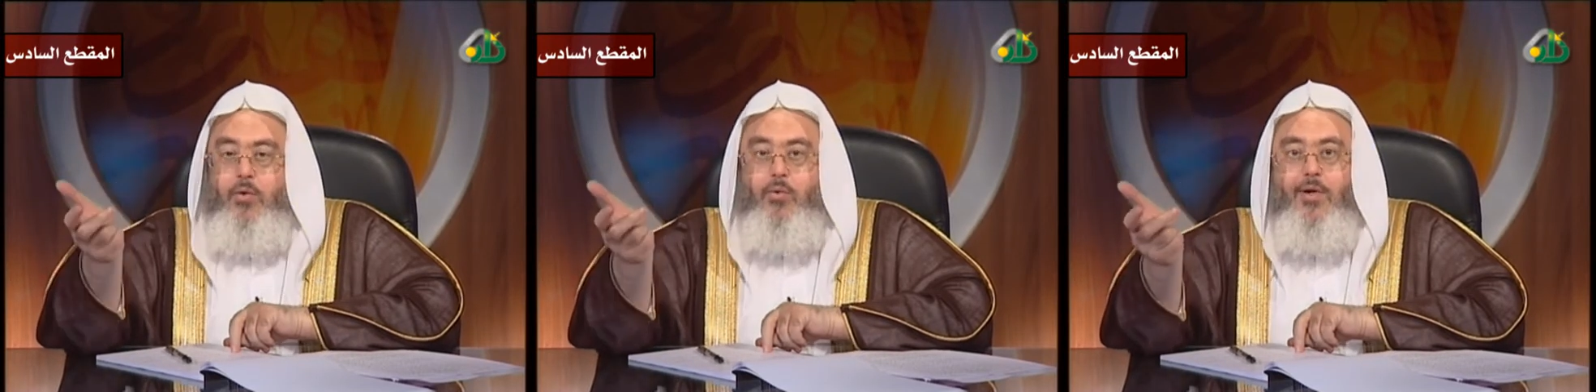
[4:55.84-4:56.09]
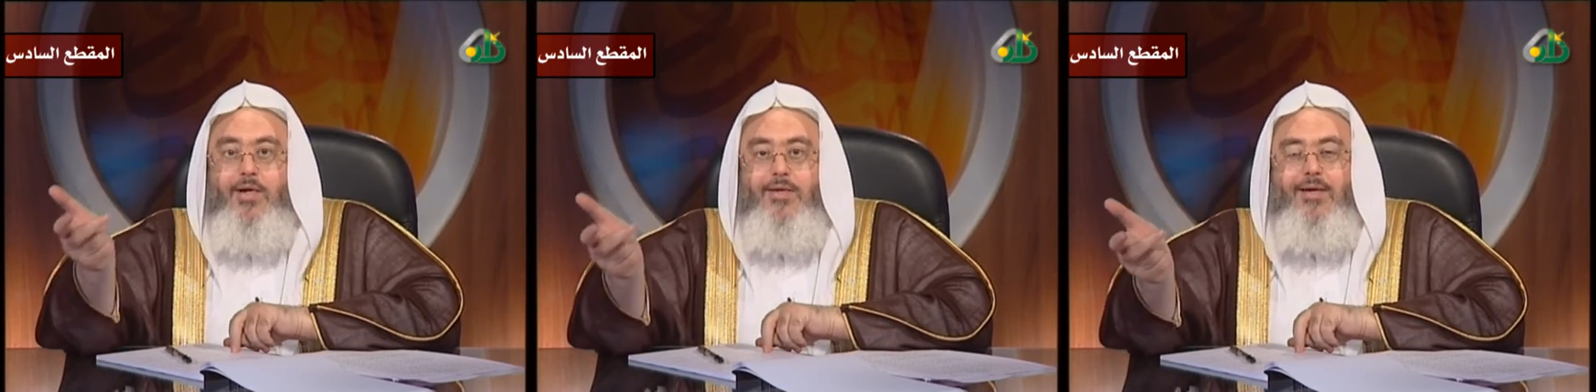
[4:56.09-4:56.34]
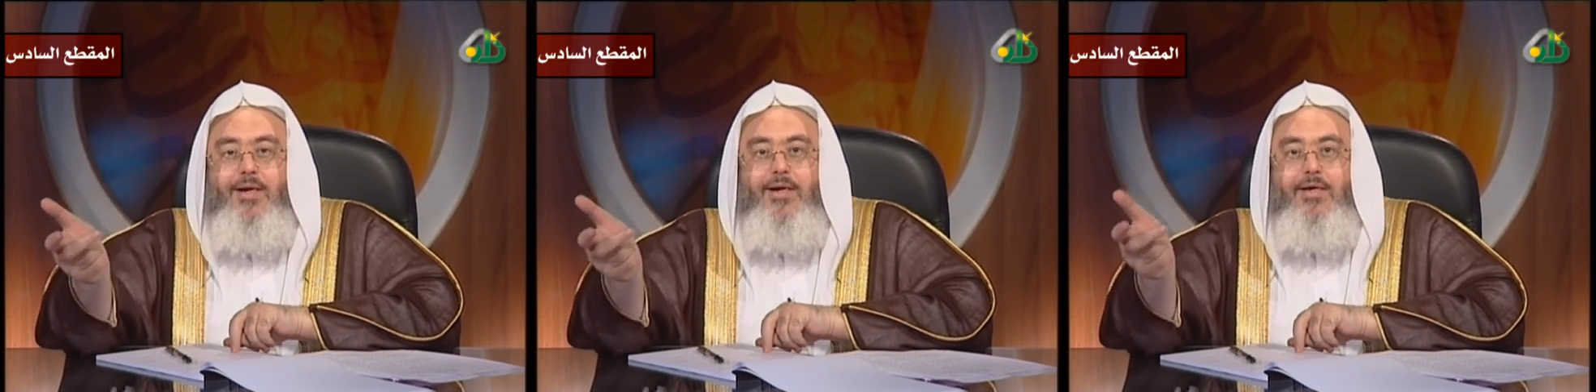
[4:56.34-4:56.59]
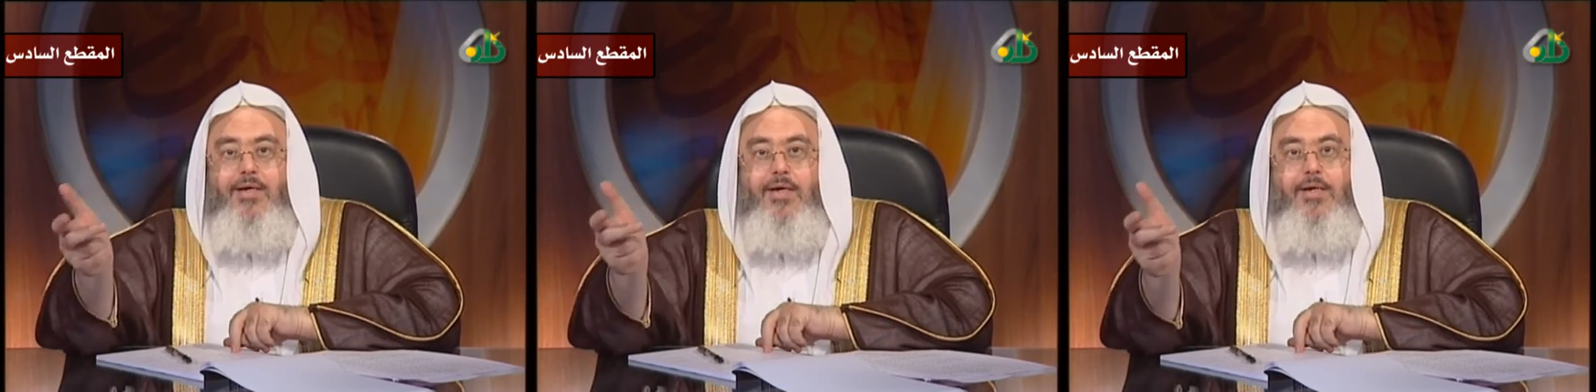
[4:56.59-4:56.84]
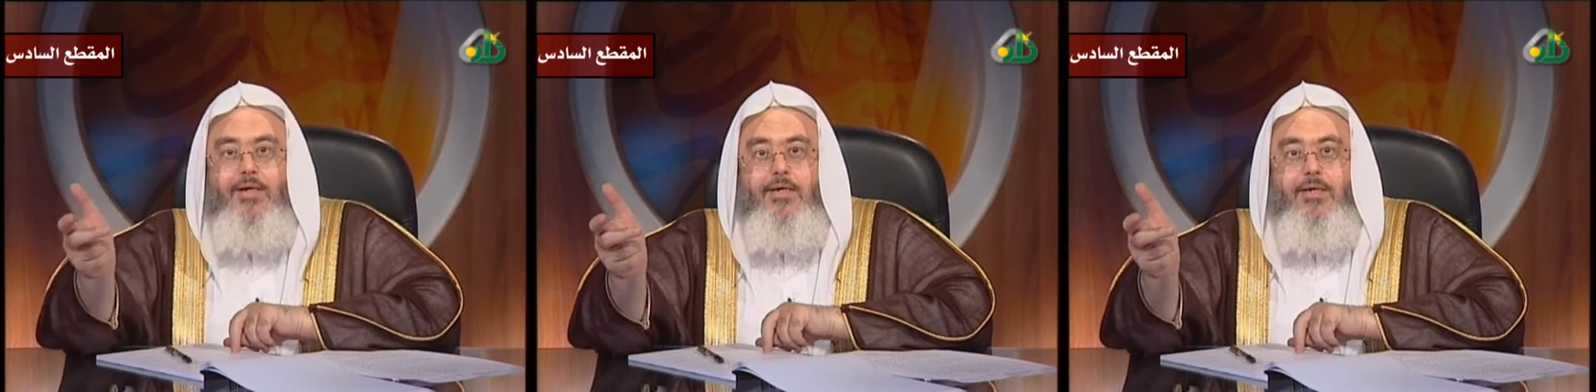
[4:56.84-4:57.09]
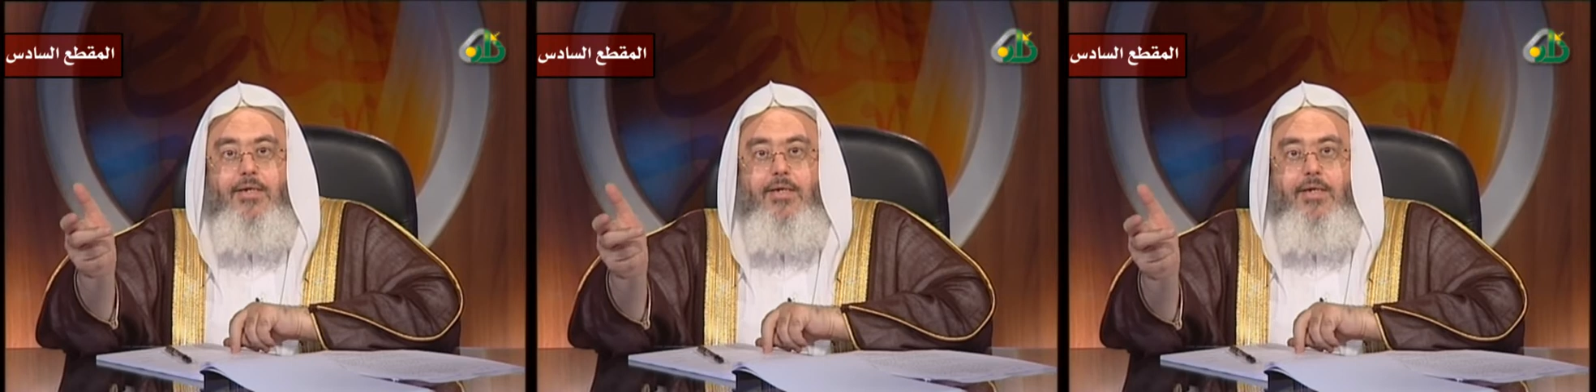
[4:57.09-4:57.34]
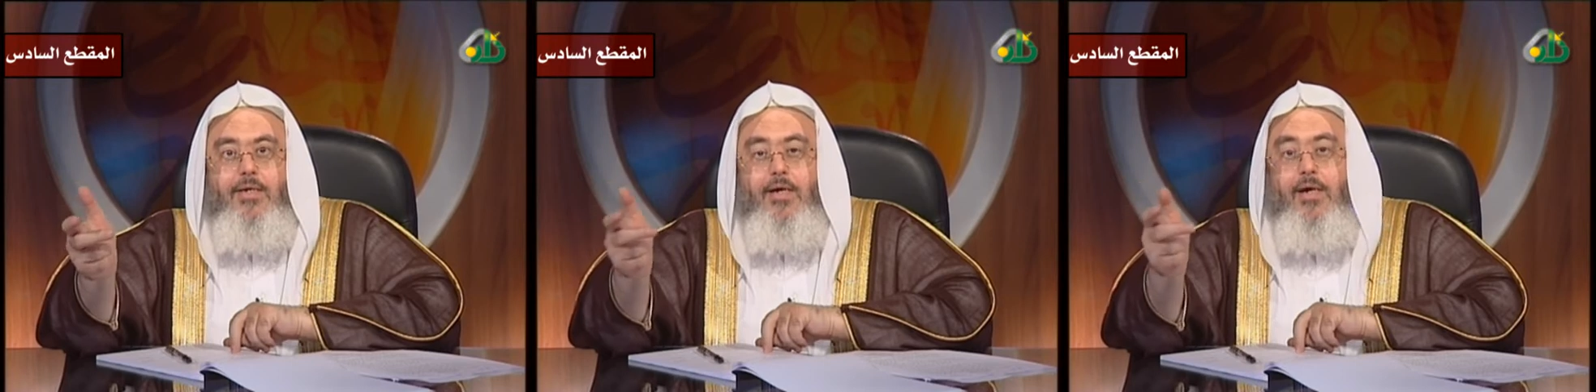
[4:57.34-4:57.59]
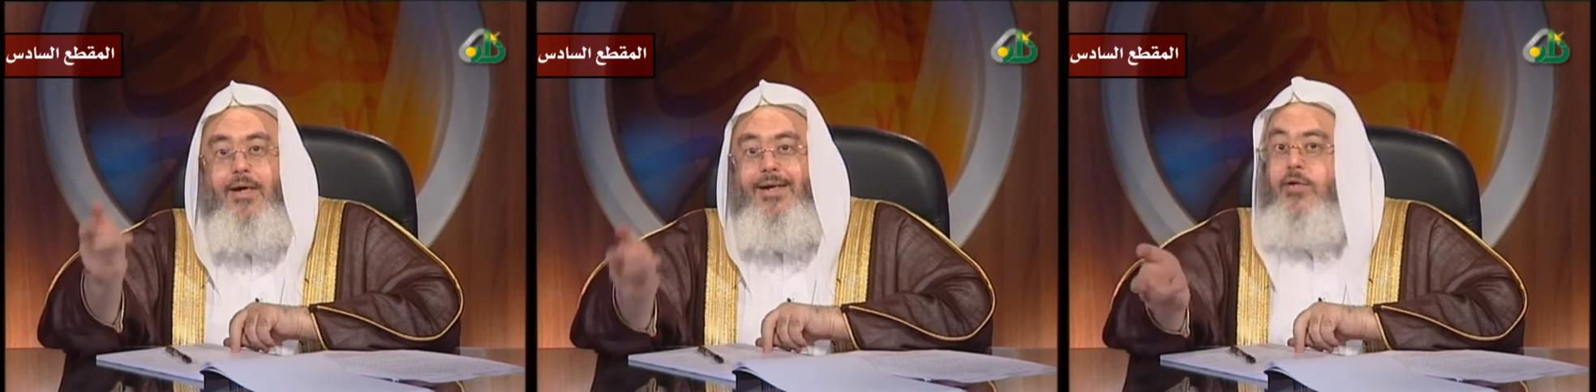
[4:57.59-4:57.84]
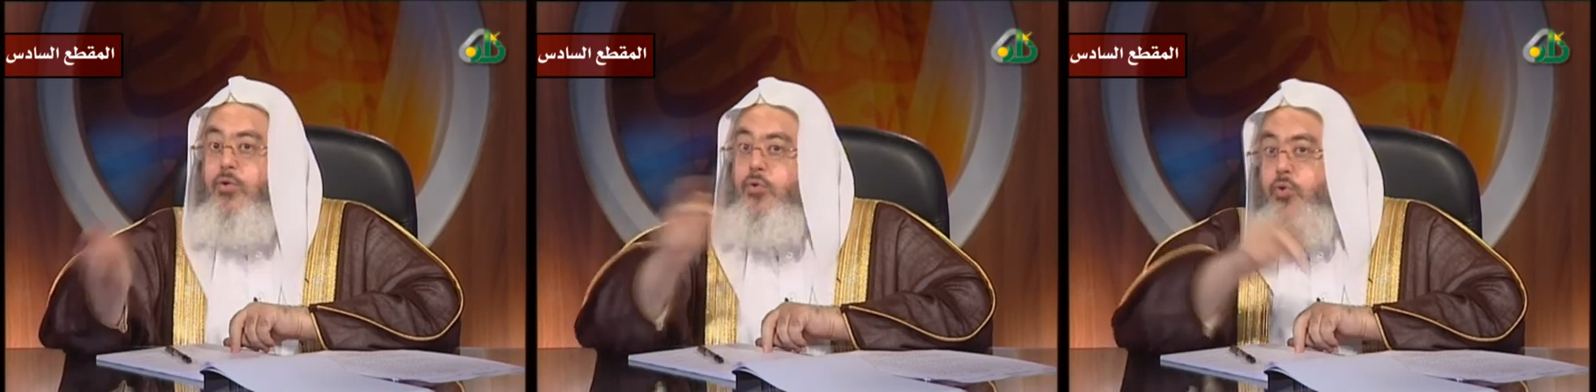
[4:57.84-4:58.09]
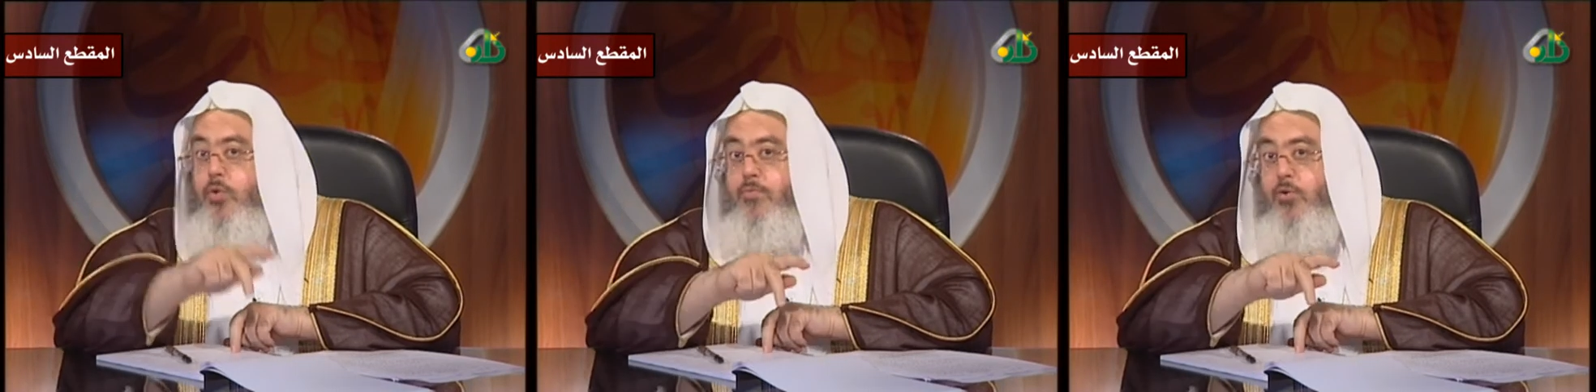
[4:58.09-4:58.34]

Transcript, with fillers: وكذلك قال إن كنتم